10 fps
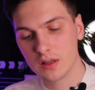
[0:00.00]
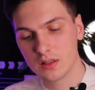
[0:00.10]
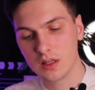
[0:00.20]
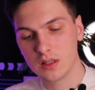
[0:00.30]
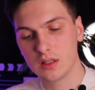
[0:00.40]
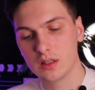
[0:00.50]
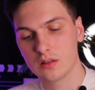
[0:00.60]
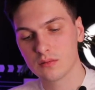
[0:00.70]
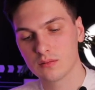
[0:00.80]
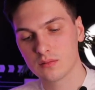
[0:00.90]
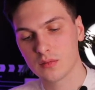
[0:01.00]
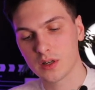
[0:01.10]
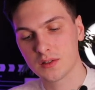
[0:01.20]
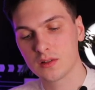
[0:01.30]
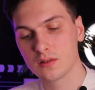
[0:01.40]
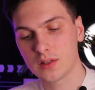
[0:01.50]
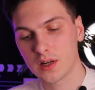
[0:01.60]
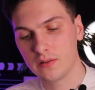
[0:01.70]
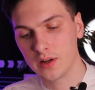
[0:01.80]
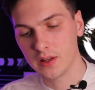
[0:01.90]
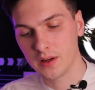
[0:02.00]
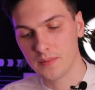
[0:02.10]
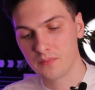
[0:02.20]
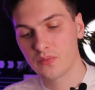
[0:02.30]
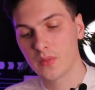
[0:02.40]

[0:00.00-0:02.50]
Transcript: здесь есть раздел страхования.